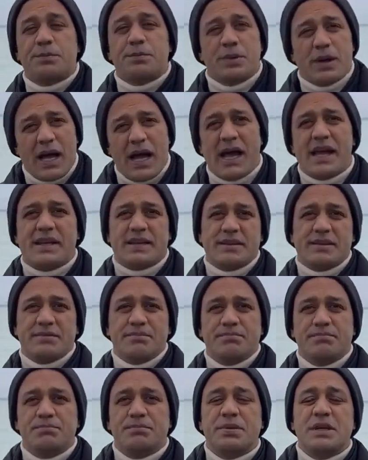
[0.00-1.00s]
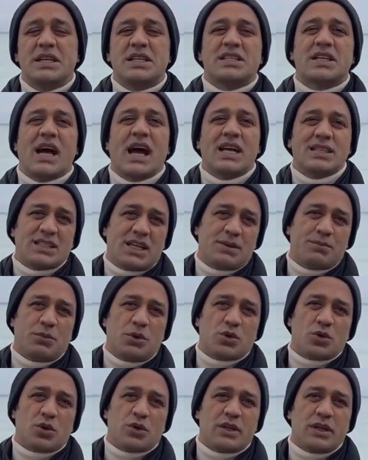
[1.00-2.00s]
প্রায় বিশ হাজার
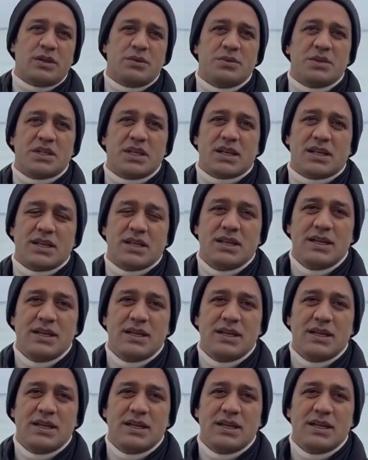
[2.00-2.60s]
বর্গ কিলোমিটার